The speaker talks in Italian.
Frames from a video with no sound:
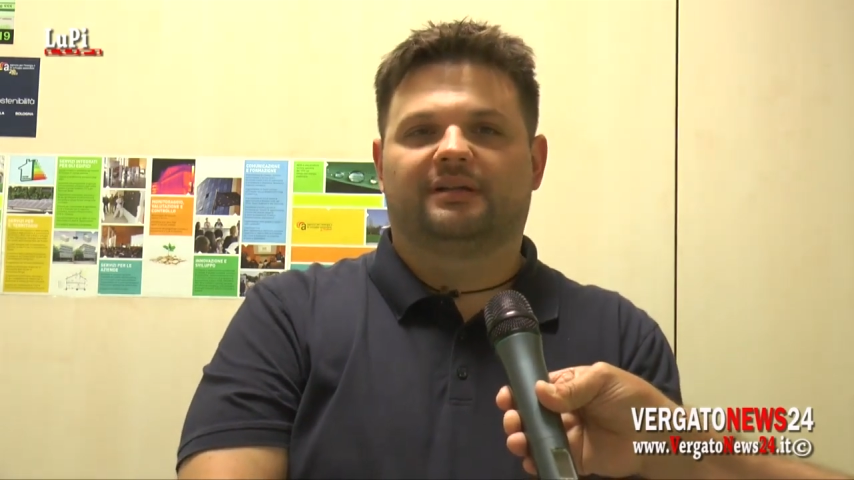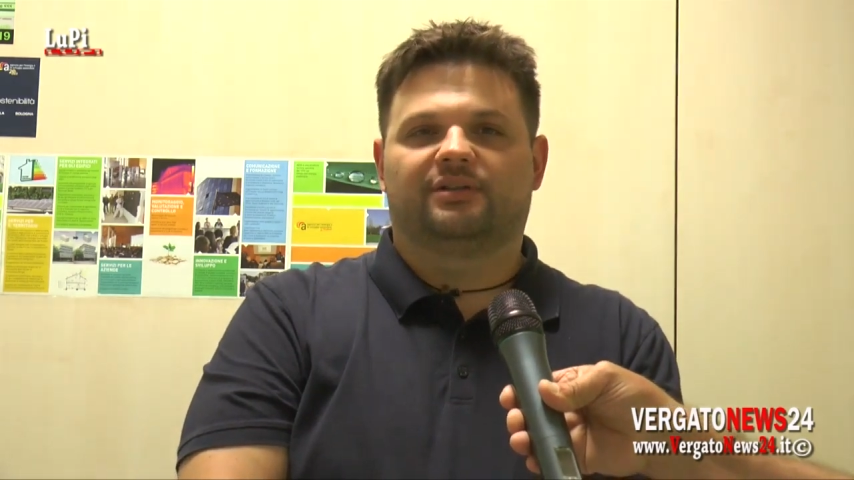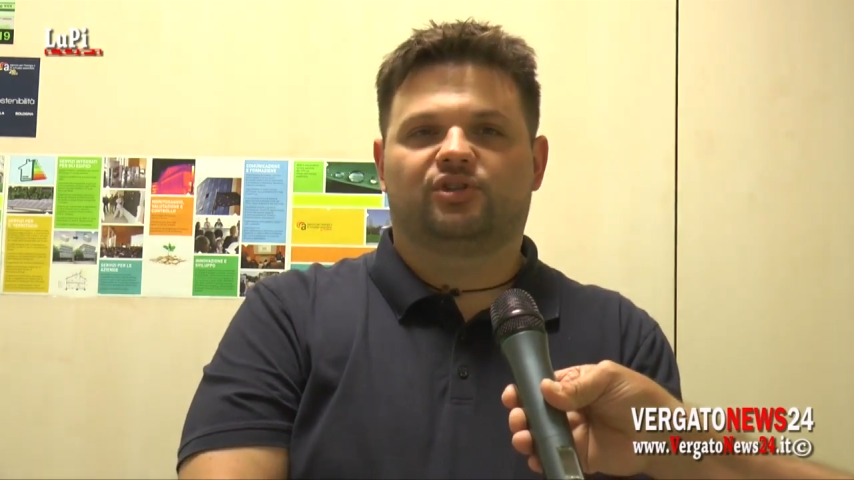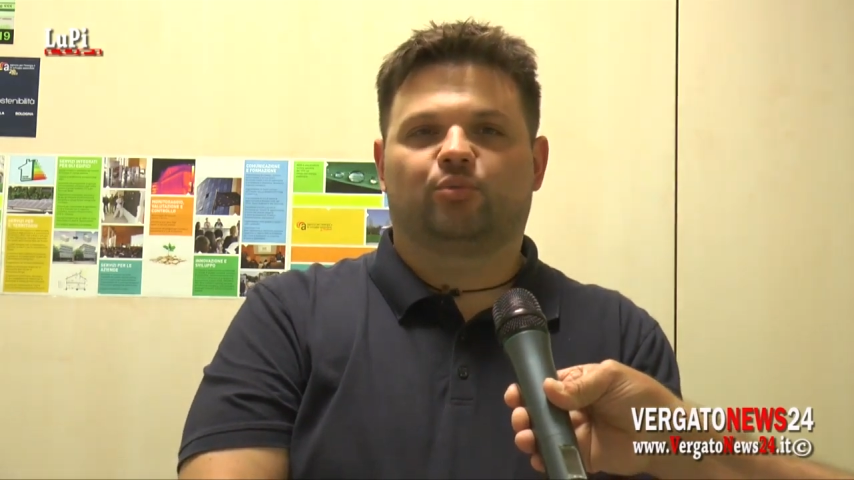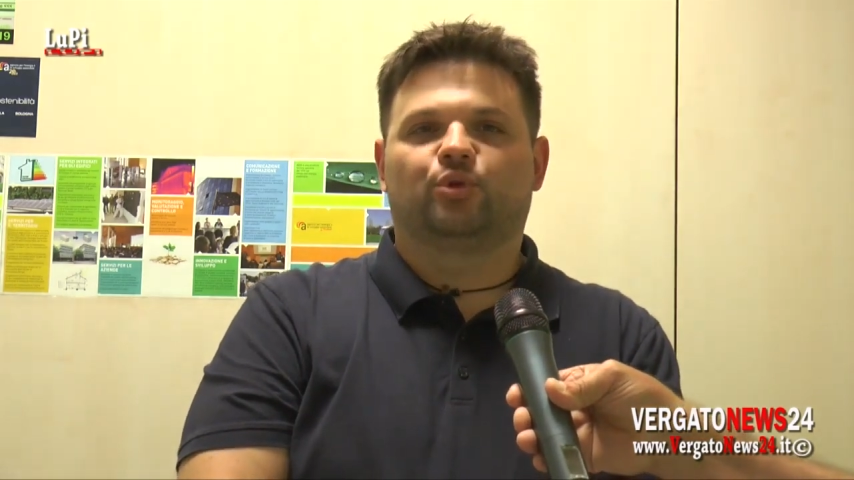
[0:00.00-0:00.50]

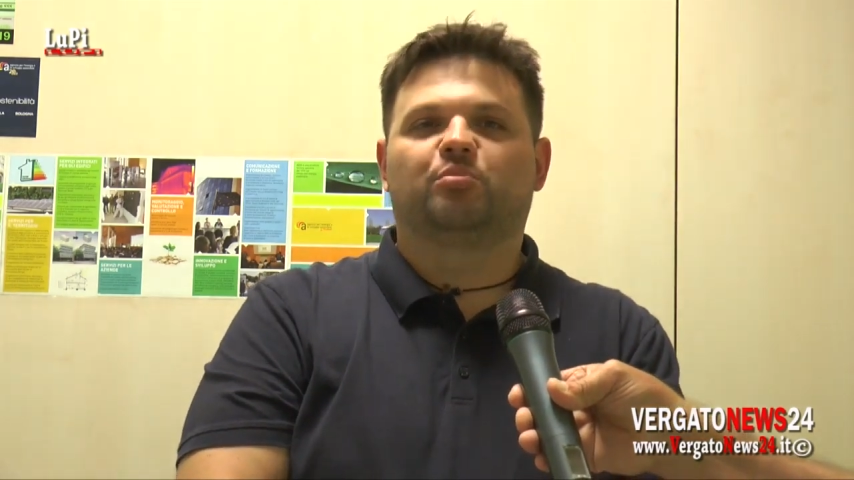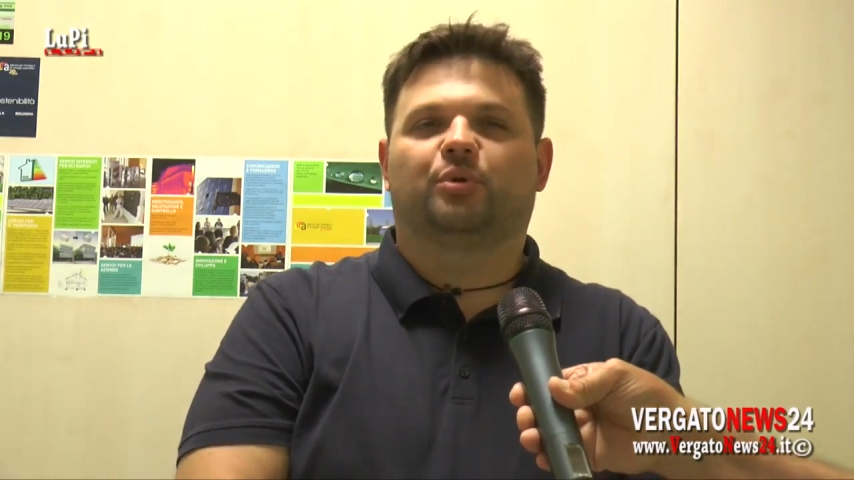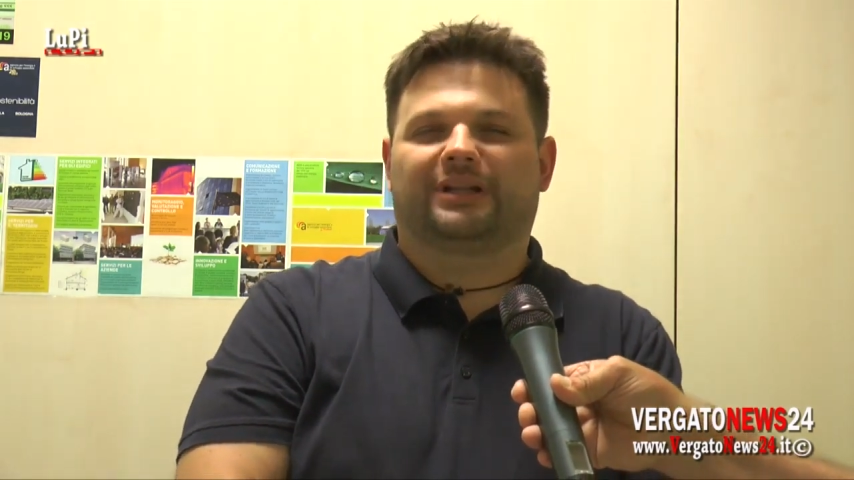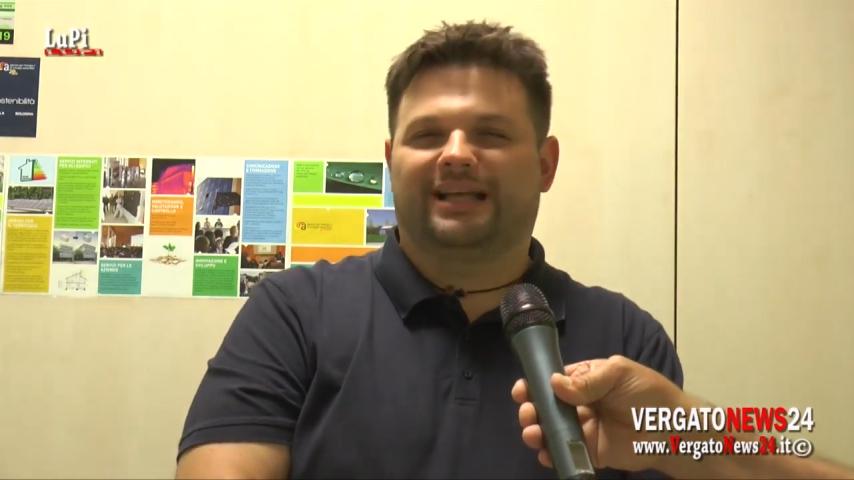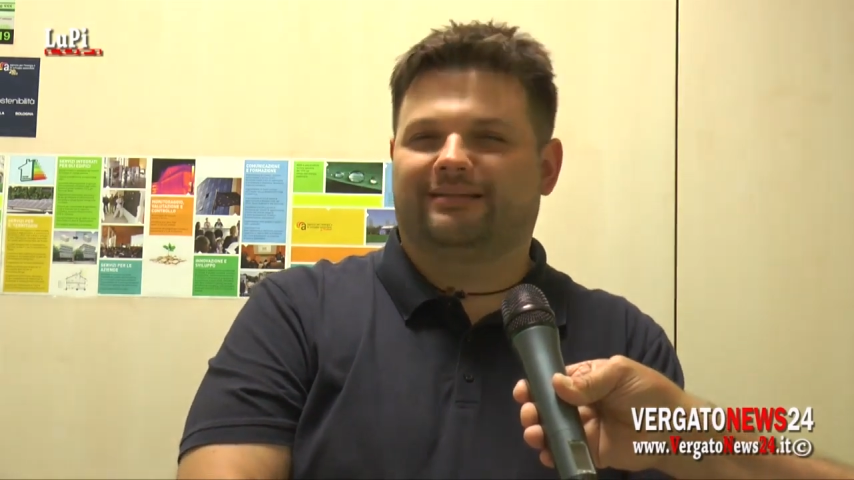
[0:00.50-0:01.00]
diciamo un
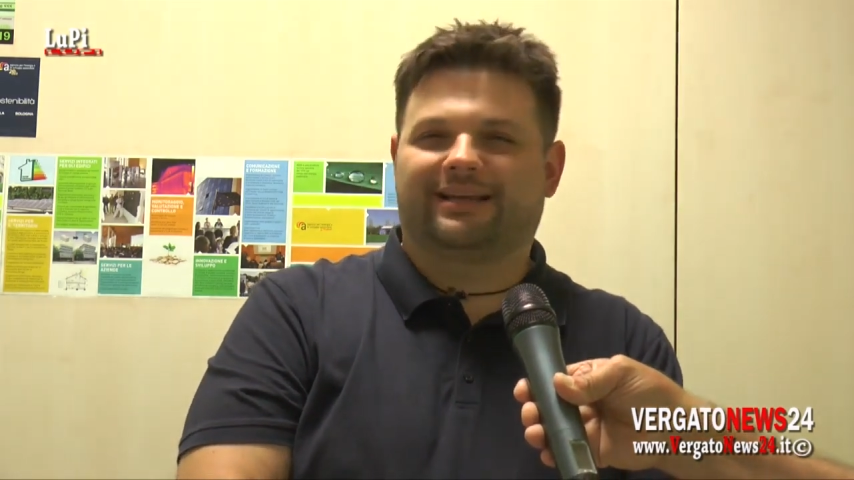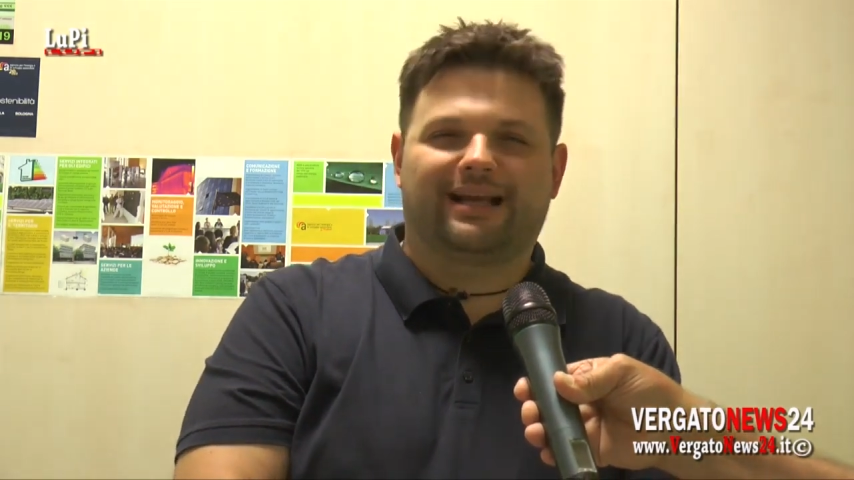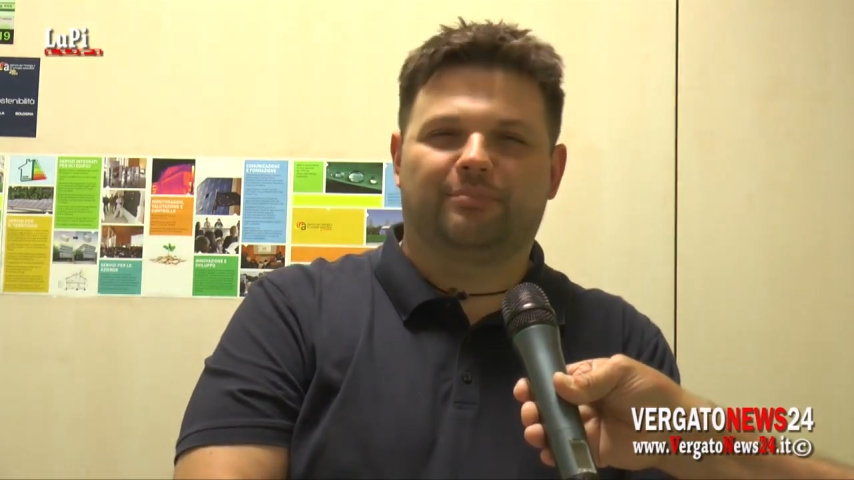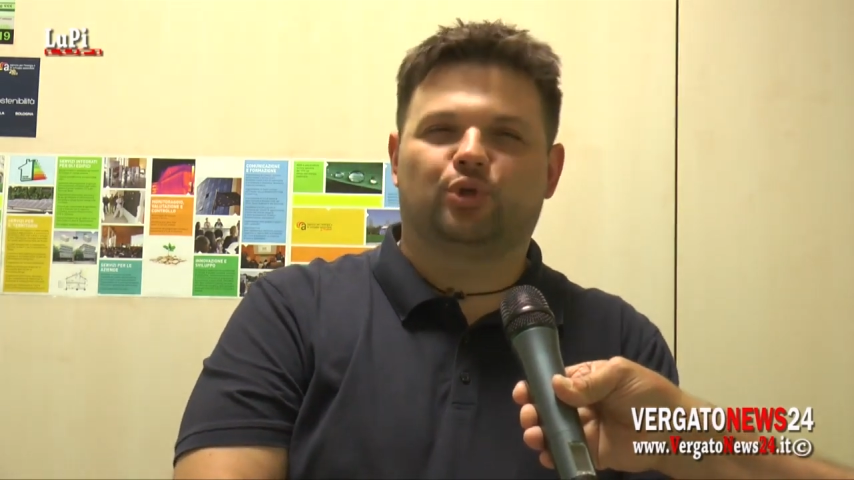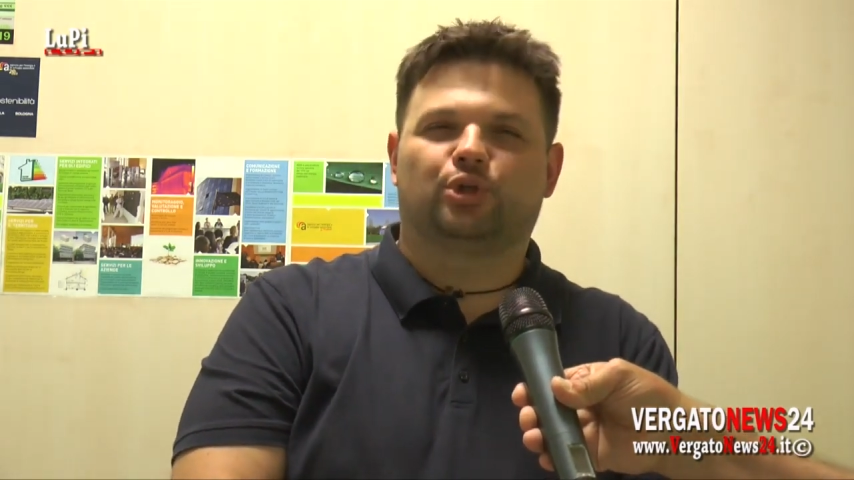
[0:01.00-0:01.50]
importante
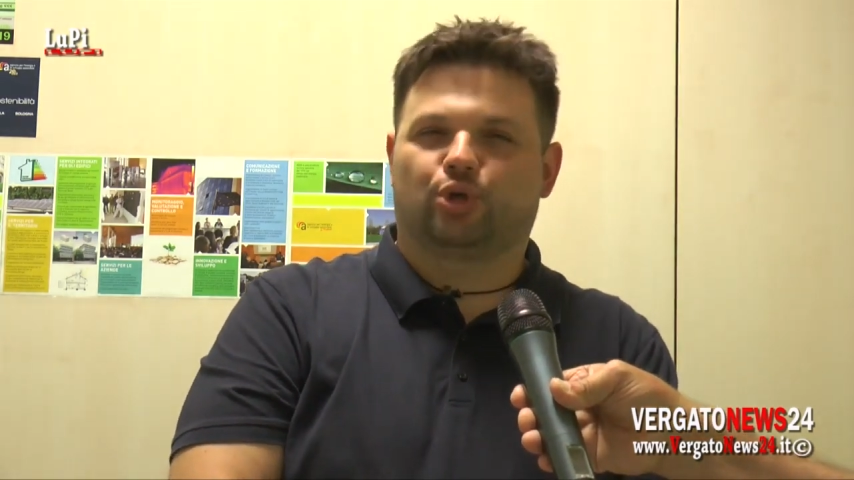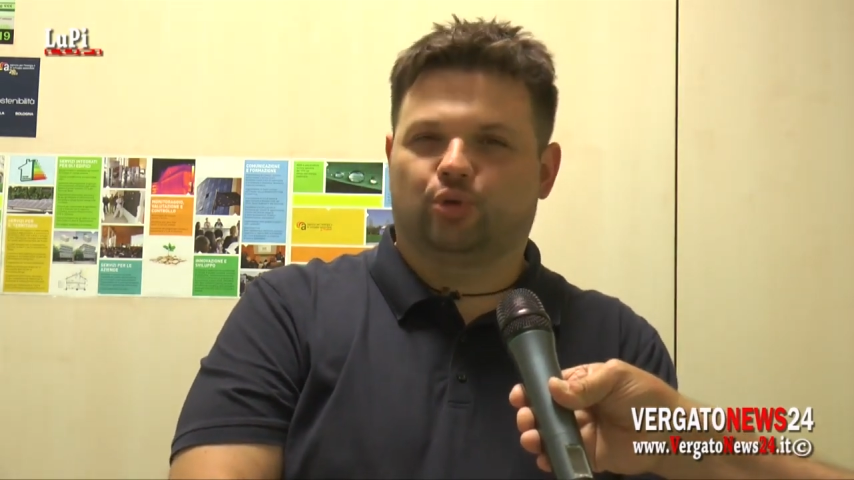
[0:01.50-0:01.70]
cambio di